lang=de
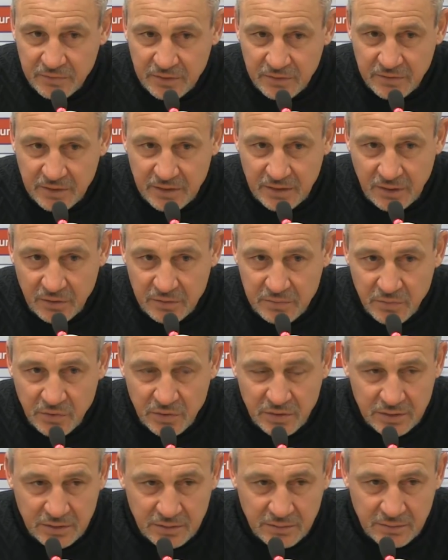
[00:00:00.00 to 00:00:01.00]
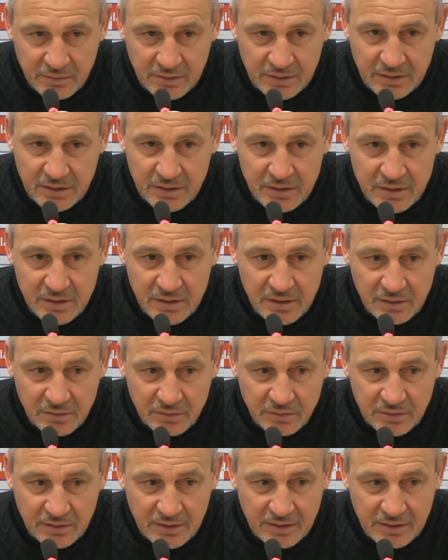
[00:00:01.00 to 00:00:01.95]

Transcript: Wir werden auch morgen trainieren und